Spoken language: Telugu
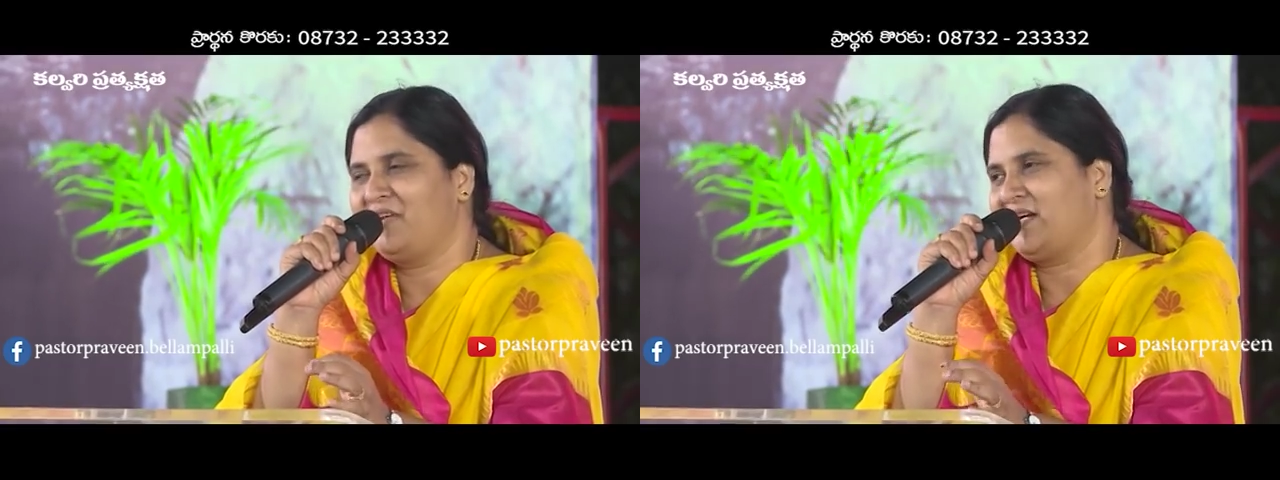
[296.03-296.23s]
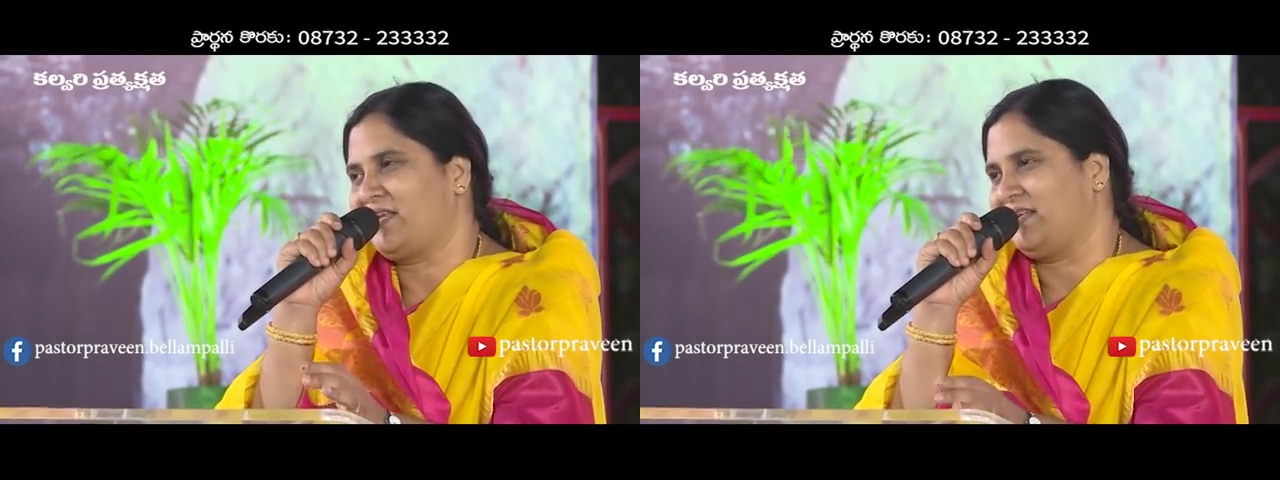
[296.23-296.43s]

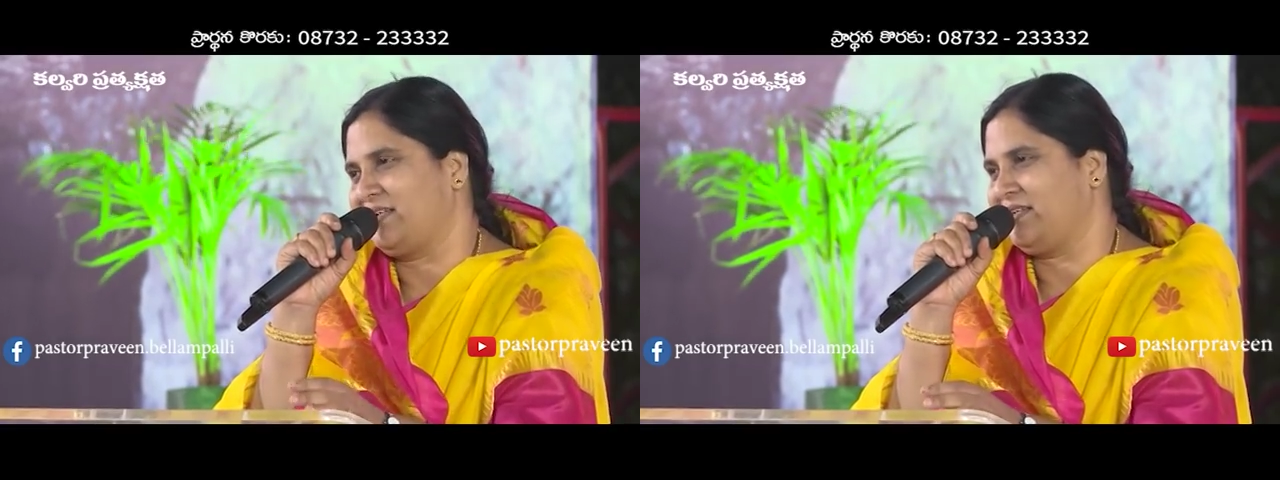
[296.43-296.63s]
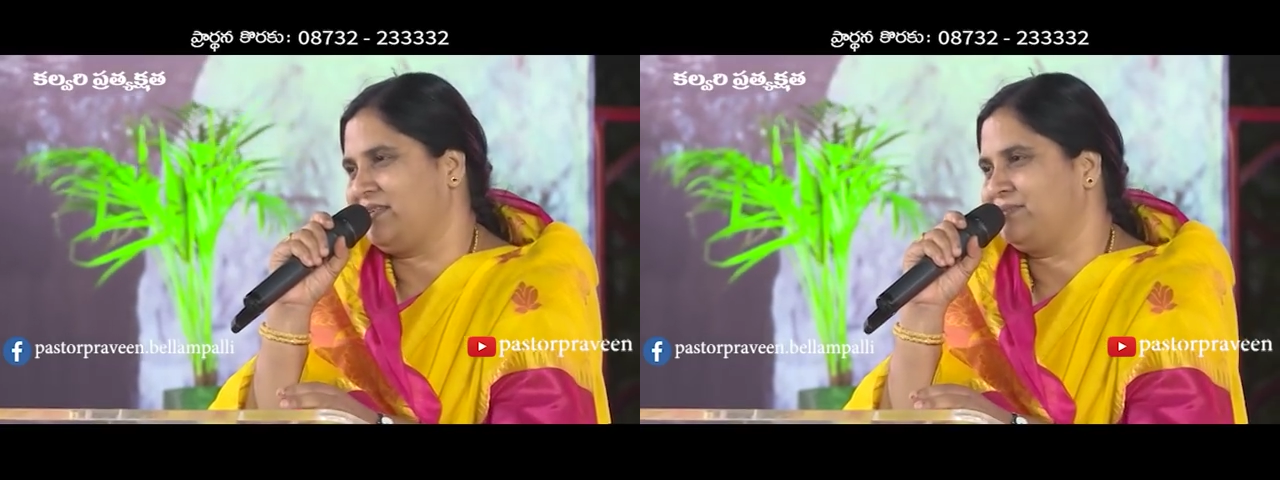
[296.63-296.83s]

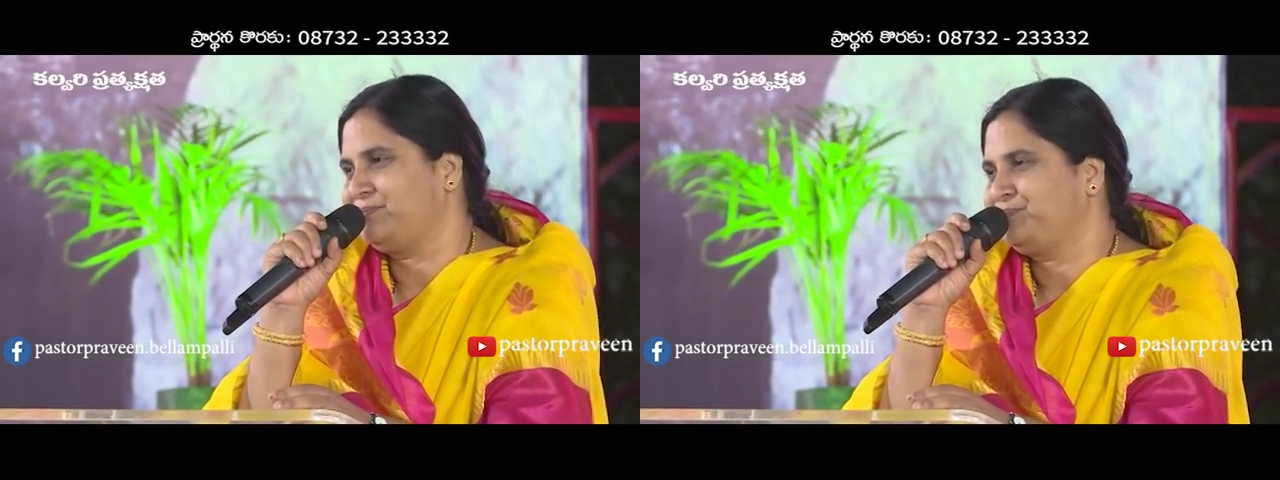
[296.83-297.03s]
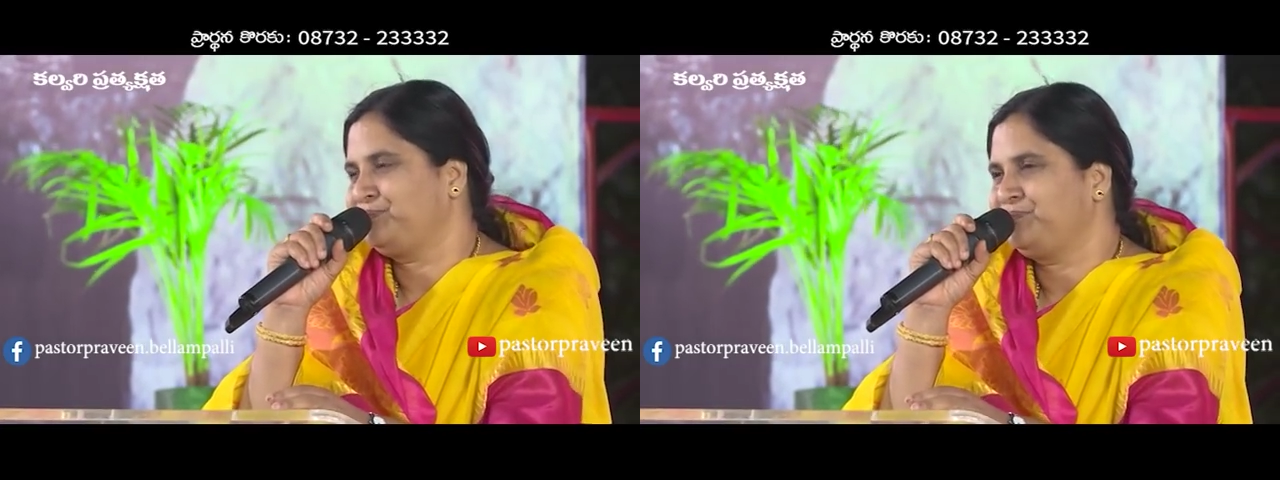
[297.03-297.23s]
వినటానికి
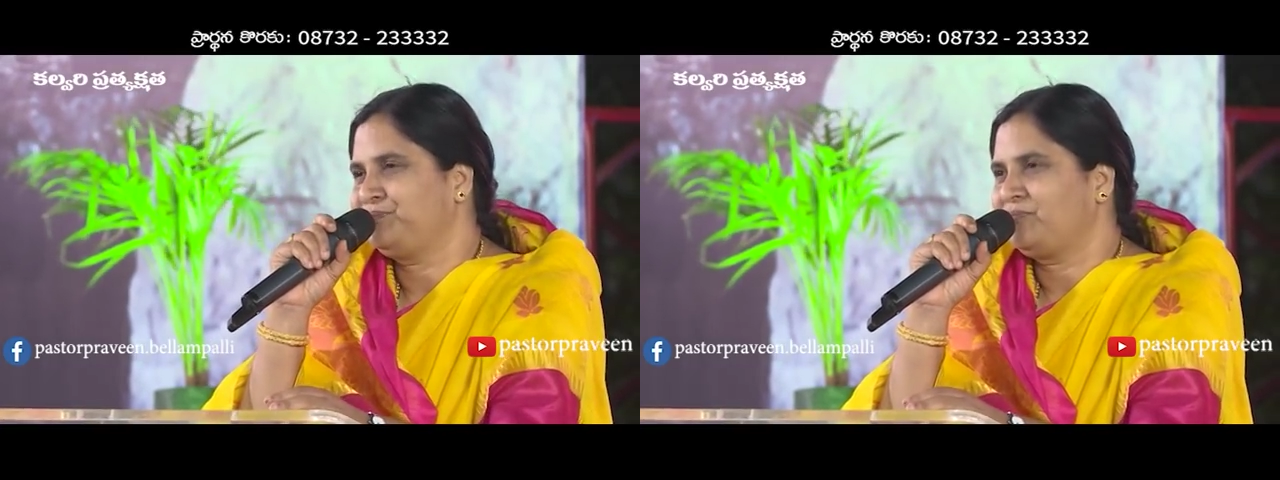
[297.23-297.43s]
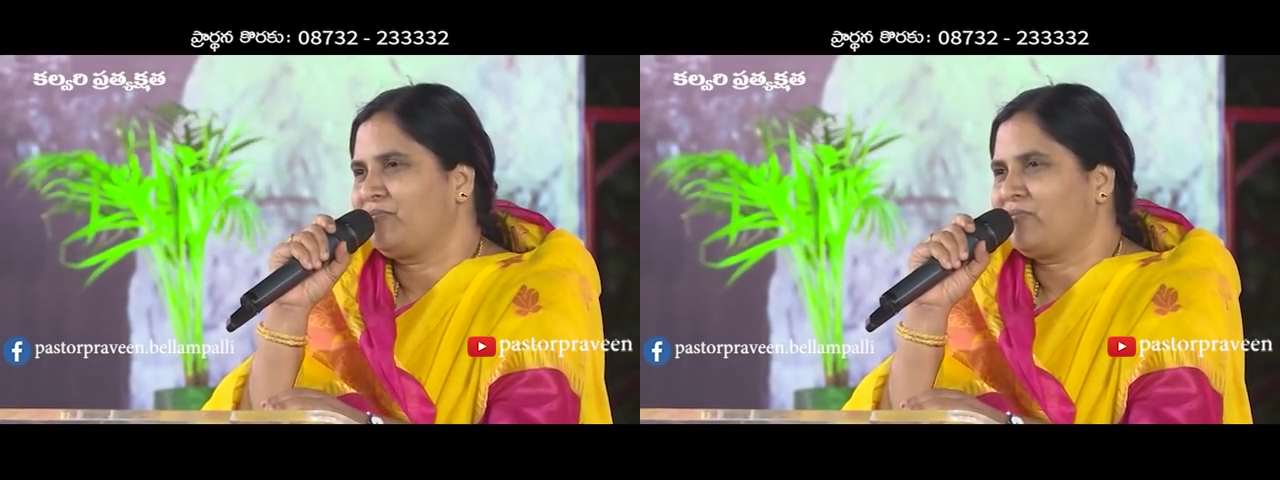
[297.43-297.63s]

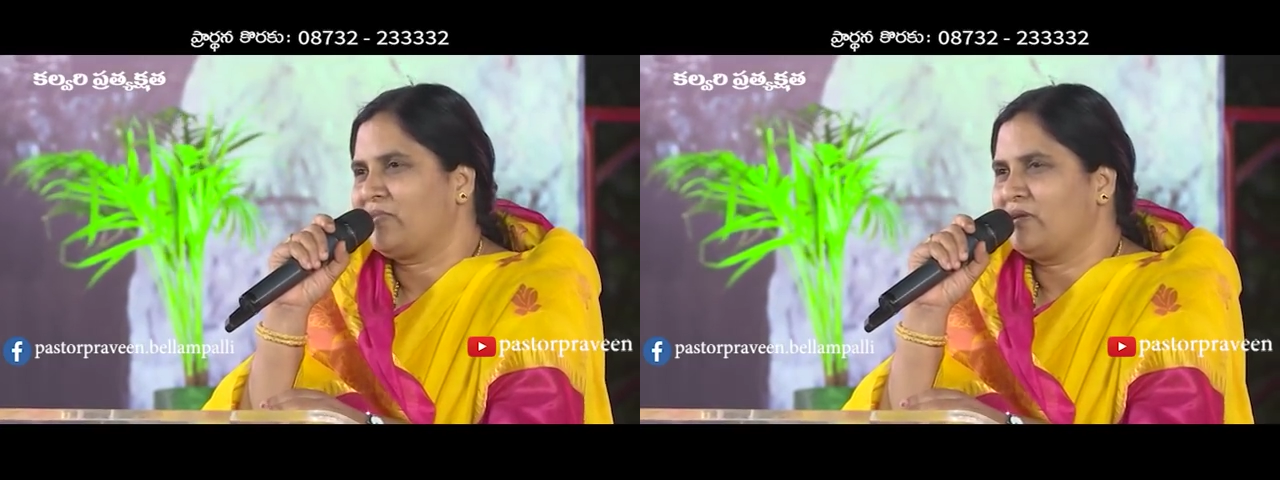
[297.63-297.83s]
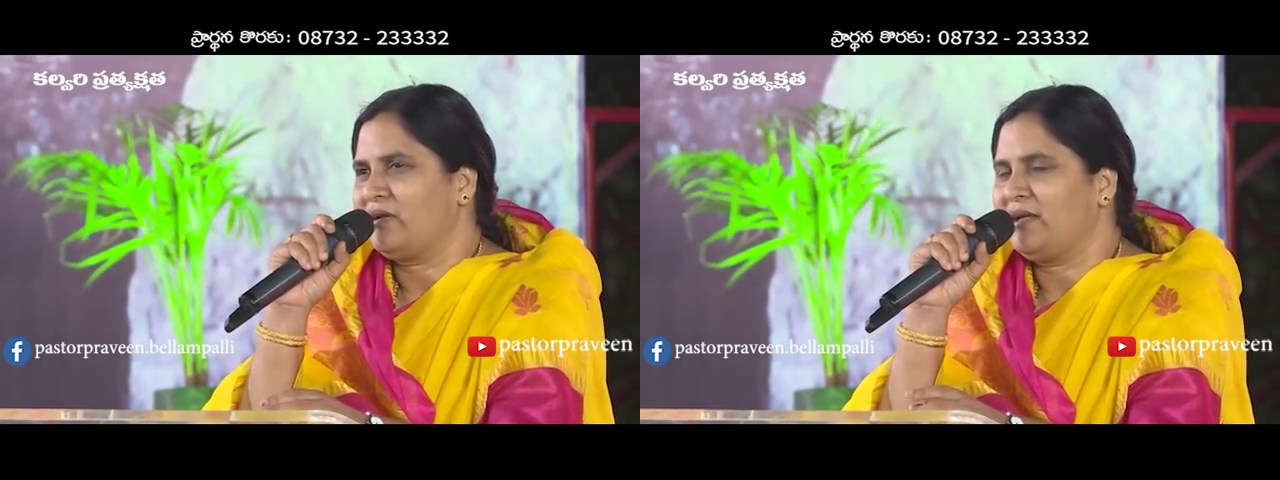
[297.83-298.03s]

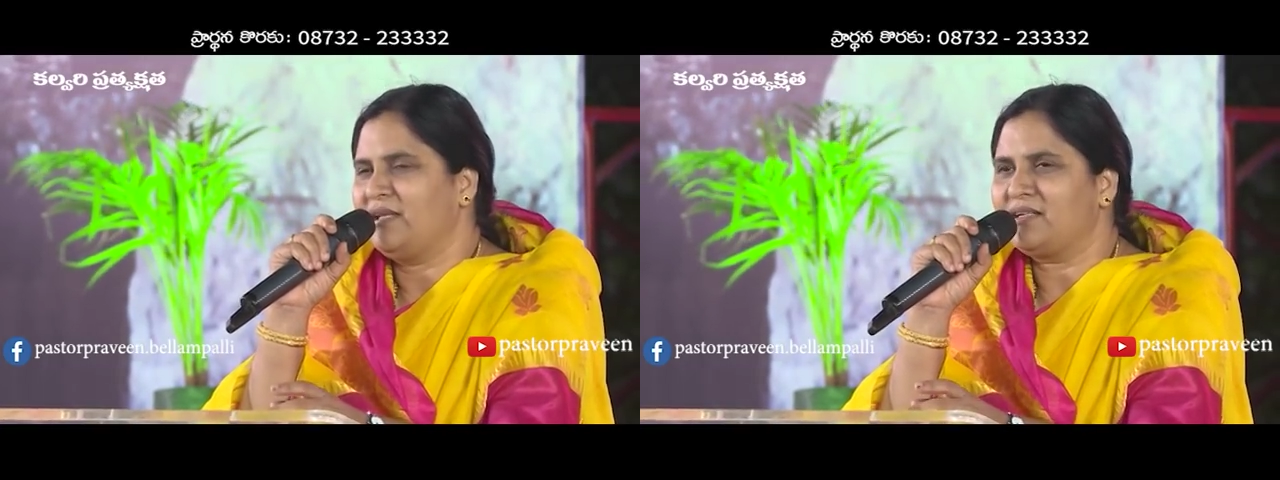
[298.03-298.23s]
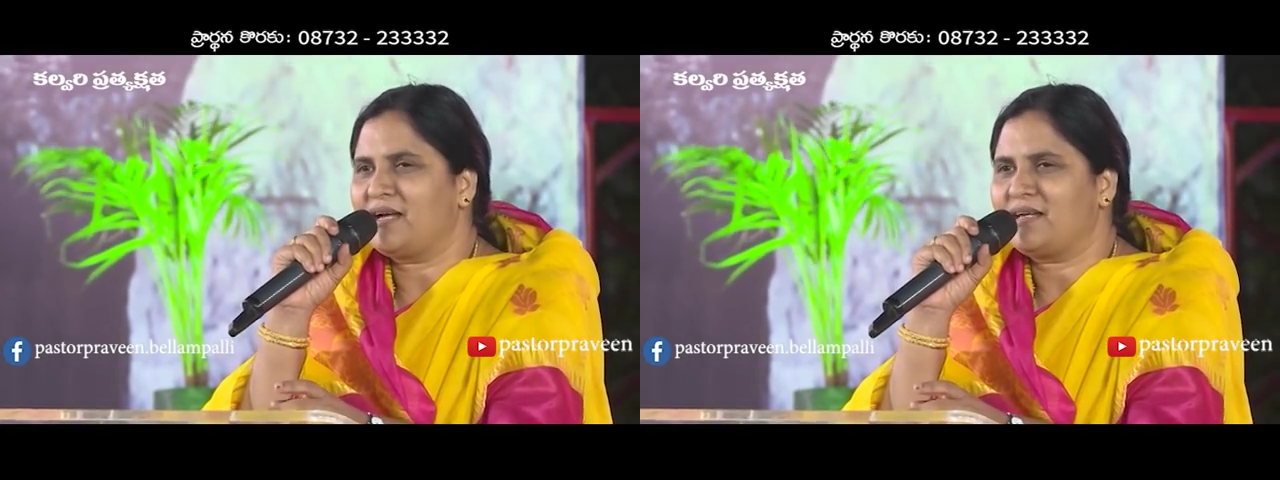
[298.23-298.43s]

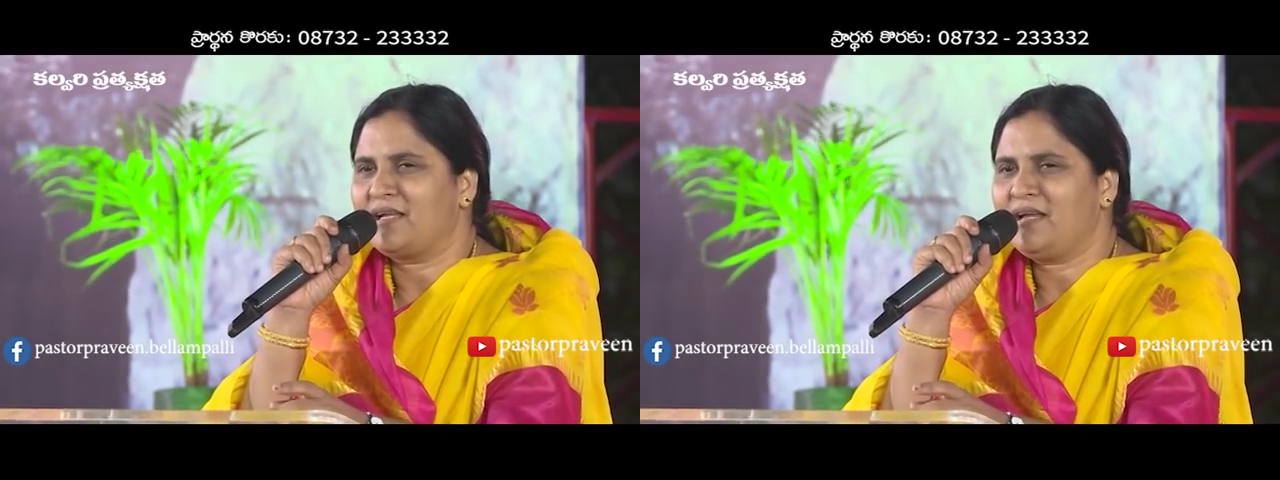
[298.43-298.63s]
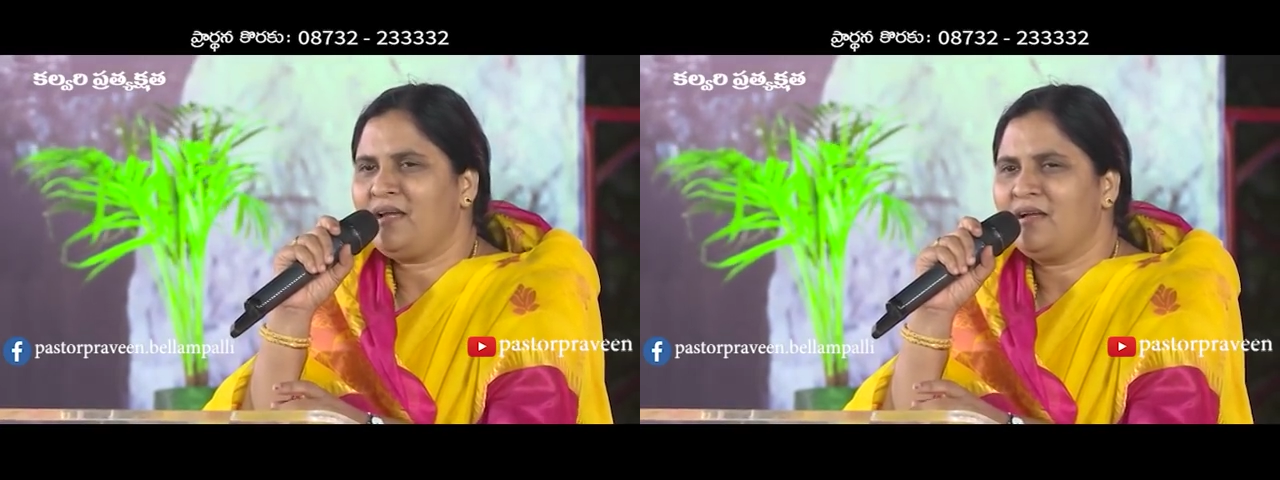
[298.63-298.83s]
ఎందుకంటే